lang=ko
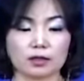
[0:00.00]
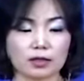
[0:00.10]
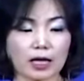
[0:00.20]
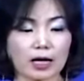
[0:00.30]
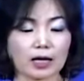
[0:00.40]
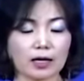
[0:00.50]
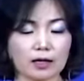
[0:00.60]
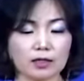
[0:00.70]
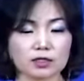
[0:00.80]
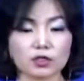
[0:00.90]
다
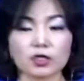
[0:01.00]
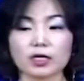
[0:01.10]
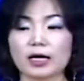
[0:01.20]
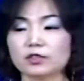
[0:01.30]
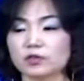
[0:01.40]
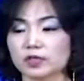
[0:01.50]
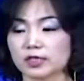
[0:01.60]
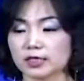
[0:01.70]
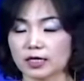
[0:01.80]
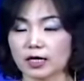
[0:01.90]
처리를 할 수
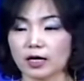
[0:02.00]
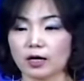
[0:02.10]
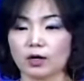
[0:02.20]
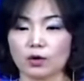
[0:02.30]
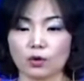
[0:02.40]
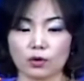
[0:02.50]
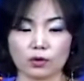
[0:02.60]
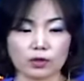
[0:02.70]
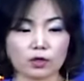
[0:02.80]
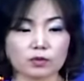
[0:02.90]
있으니까 어,
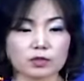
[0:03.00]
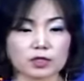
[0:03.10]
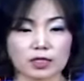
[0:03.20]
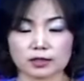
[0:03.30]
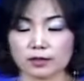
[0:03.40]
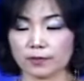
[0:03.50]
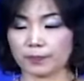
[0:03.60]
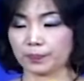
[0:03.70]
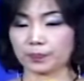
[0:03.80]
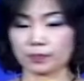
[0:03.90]
여러분들께서
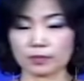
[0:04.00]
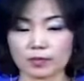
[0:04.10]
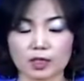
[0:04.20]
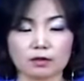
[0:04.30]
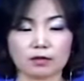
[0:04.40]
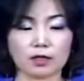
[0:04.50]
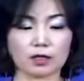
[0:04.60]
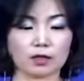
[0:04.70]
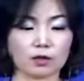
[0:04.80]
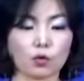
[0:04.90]
음, 그렇게
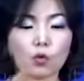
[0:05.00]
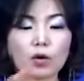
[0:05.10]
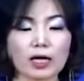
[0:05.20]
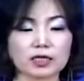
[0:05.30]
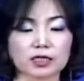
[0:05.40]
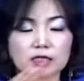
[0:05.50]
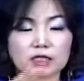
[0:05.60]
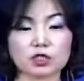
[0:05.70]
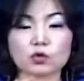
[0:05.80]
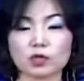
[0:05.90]
공간,
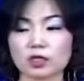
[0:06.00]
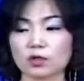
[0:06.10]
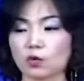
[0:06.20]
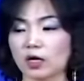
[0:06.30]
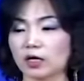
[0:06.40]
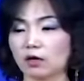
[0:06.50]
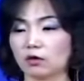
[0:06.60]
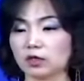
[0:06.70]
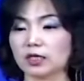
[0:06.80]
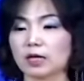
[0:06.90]
뒤쪽인 공간을
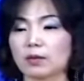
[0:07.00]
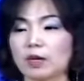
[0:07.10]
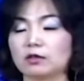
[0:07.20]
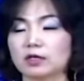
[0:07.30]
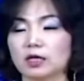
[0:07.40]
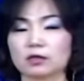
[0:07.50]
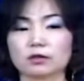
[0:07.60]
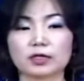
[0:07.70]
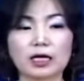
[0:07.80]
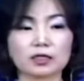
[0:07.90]
어떻게 다 메꾸나, 그리고
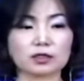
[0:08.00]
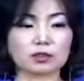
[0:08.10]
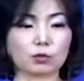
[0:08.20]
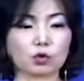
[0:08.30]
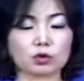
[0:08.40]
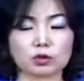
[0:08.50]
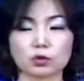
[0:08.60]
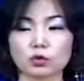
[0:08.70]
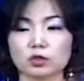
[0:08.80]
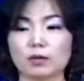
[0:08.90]
다른 뭐
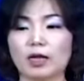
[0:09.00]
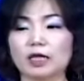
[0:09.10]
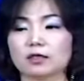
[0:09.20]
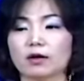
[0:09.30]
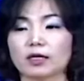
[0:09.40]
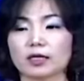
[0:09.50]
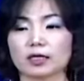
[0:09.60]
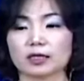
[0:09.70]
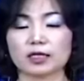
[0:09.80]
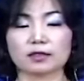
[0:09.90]
꽃들을 많이 넣어야
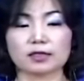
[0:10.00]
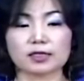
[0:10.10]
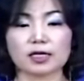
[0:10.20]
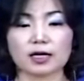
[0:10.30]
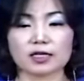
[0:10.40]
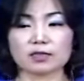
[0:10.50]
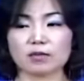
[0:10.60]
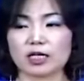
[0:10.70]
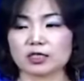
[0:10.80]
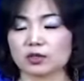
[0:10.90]
되겠다 이렇게 생각하지
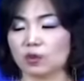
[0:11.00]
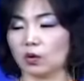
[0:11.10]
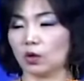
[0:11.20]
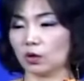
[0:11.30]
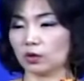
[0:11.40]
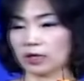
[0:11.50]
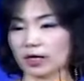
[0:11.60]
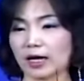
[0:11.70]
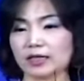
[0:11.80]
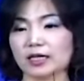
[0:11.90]
마시고 이렇게
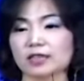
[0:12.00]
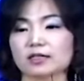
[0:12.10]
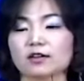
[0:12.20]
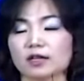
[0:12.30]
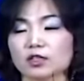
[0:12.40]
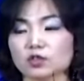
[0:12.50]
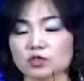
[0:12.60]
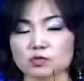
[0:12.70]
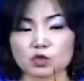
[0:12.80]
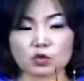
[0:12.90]
간단히 처리를
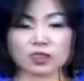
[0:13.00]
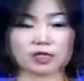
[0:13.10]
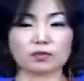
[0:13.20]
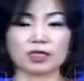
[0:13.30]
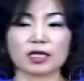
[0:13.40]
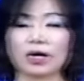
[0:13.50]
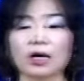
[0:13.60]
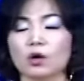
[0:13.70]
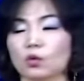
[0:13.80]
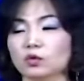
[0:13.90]
해주시면 좋겠습니다.
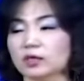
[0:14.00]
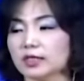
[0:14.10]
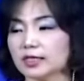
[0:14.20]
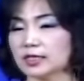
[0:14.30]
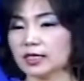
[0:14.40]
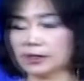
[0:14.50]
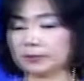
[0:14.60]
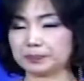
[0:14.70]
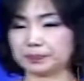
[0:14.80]
오늘은 이제